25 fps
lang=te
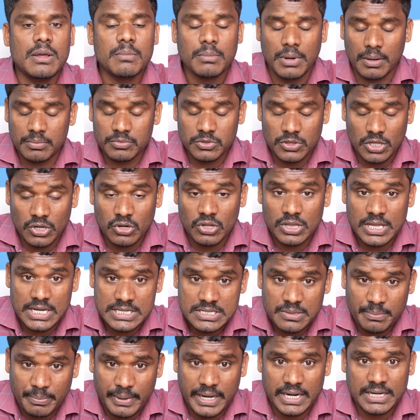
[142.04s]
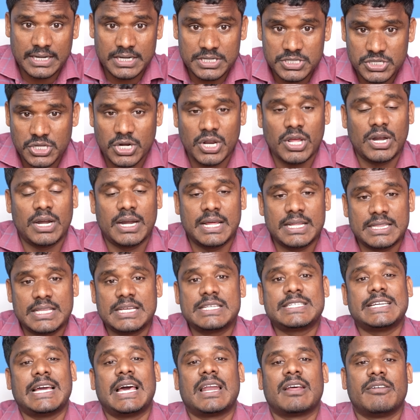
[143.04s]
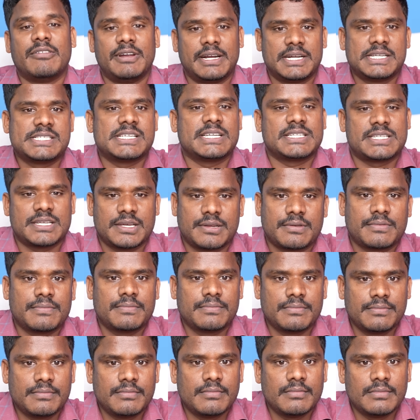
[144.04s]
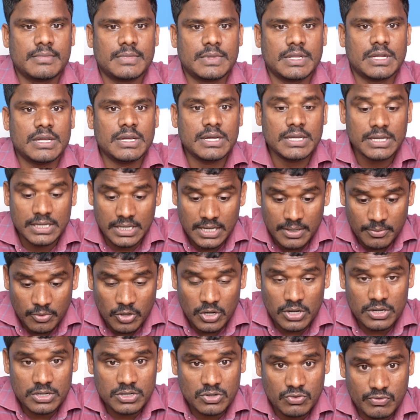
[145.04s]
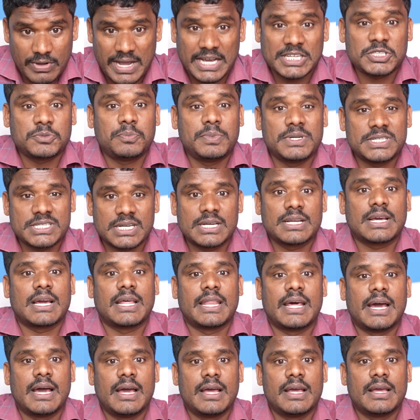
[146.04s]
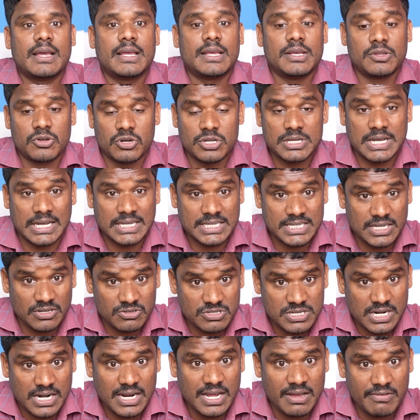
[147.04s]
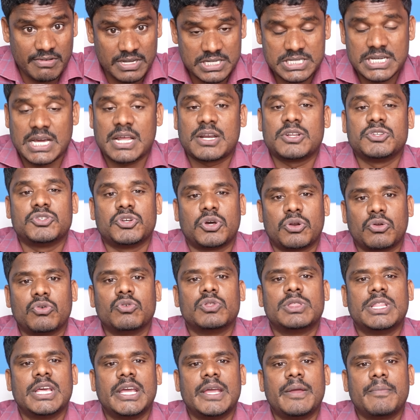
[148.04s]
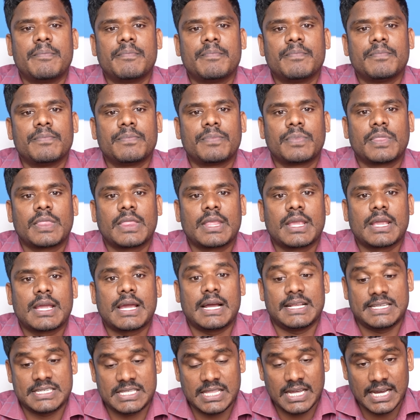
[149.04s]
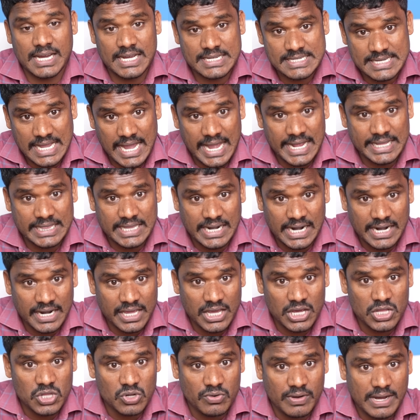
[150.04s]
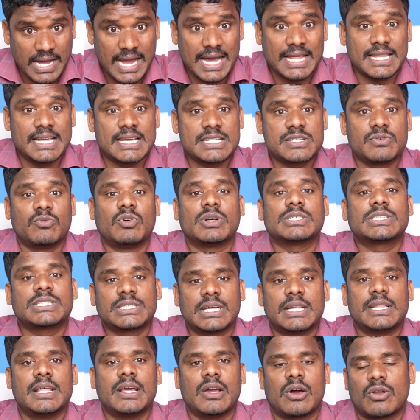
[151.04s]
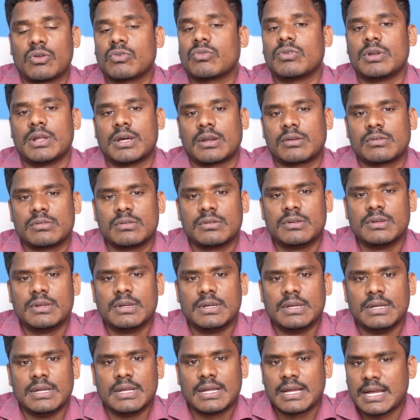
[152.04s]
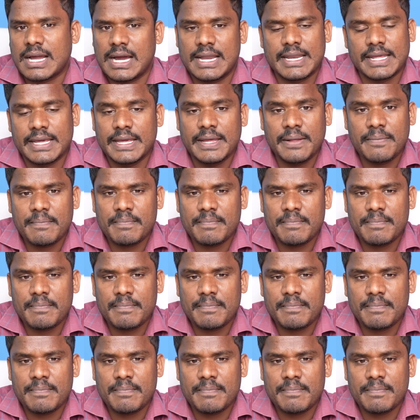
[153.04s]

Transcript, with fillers: పాపం తెలుగుదేశం పార్టీ శ్రేణులు అయితే చాలా వెయిట్ చేశారు ఏమో క్వాష్ పిటిషన్ కదా ఈరోజు అత్యవసరంగా విచారణ జరుగుద్ది ఖచ్చితంగా సాయంత్రానికి ఏదో ఒక ఆదేశం వస్తుంది అనుకున్నారు కానీ